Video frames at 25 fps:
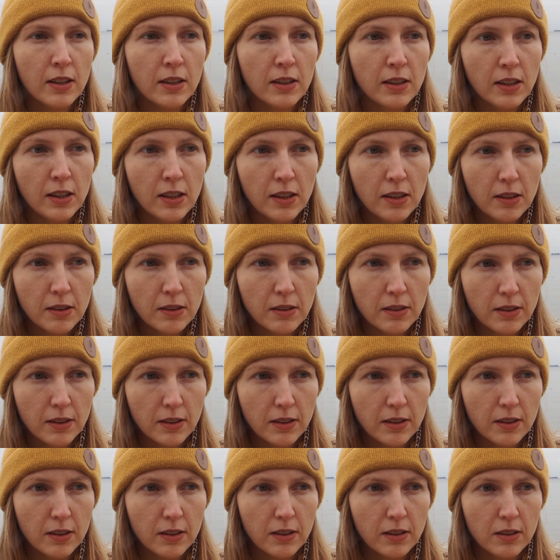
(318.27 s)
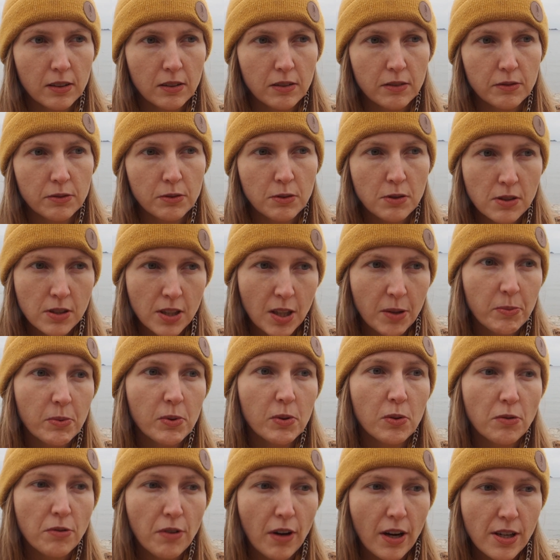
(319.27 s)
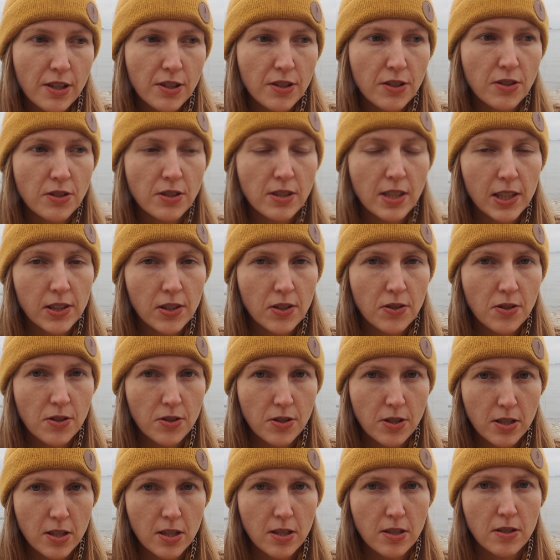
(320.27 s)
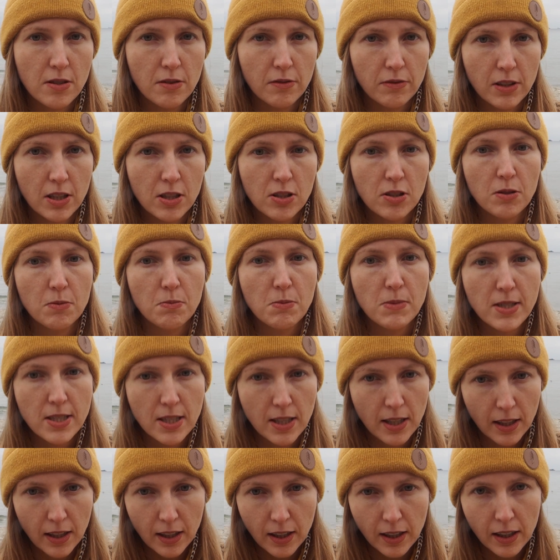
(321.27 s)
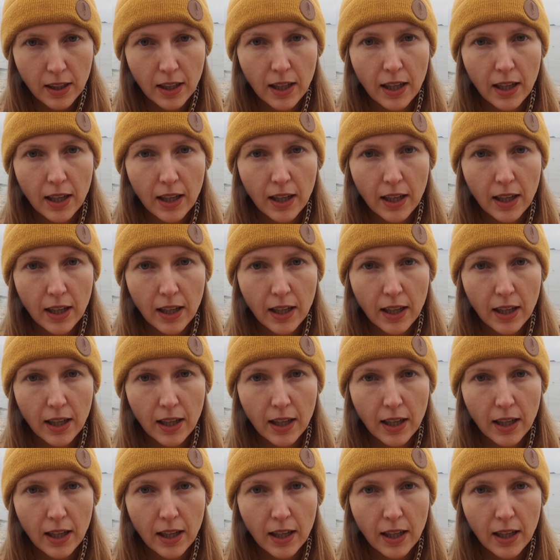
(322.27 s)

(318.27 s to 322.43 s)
i e, włączamy uważność na to, co dzieje się w naszym ciele,